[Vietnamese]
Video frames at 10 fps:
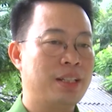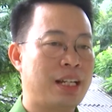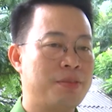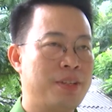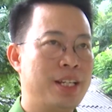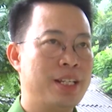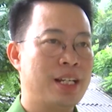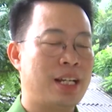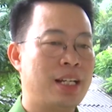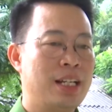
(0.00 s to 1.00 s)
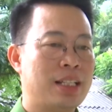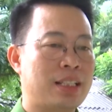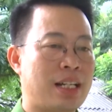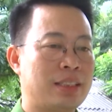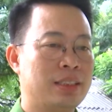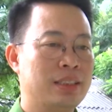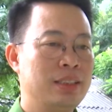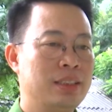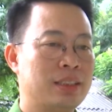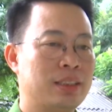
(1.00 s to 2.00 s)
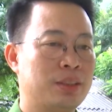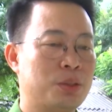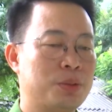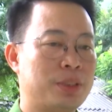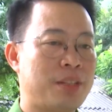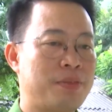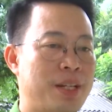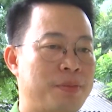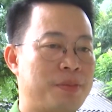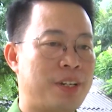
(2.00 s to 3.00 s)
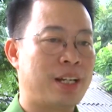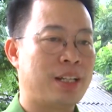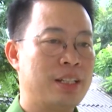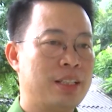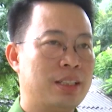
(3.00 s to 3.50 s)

hành vi như là tàng trữ, sử dụng trái phép và